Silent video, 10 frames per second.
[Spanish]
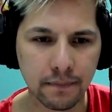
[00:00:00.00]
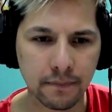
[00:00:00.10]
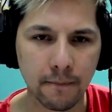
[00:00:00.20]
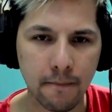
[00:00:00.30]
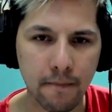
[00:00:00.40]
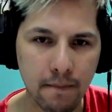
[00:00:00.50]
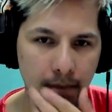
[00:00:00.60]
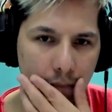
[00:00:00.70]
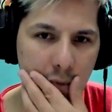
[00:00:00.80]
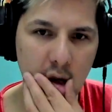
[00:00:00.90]
Mm.
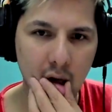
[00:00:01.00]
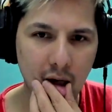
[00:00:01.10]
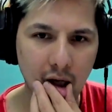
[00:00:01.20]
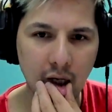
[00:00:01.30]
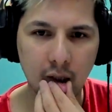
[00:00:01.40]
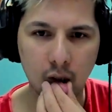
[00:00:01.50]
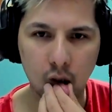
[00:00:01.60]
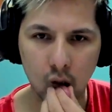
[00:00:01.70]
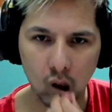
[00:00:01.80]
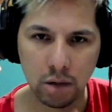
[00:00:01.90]
Tú
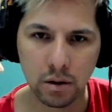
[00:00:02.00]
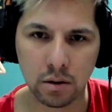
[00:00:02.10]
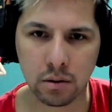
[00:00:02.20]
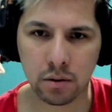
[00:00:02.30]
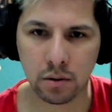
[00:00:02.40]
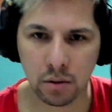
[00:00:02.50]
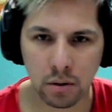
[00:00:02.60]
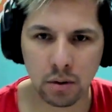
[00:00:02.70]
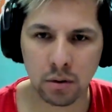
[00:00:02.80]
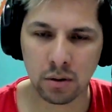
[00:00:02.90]
no te mereces
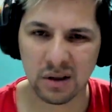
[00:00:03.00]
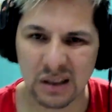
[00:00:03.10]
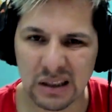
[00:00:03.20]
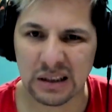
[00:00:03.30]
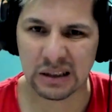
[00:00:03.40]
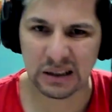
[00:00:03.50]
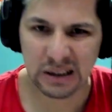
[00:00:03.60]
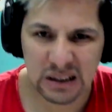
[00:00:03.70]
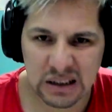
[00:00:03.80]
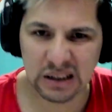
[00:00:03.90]
nada, no
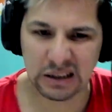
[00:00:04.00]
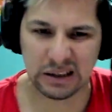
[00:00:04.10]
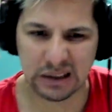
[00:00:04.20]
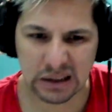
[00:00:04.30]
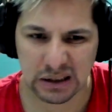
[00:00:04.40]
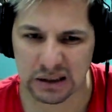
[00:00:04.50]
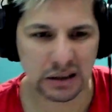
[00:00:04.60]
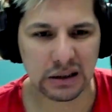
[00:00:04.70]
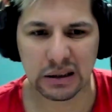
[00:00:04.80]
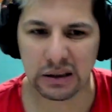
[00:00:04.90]
estoy hablando
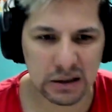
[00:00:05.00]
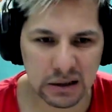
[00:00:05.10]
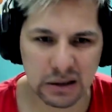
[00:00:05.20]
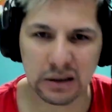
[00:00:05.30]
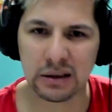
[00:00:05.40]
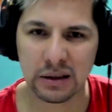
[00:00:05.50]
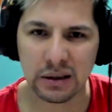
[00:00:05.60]
contigo.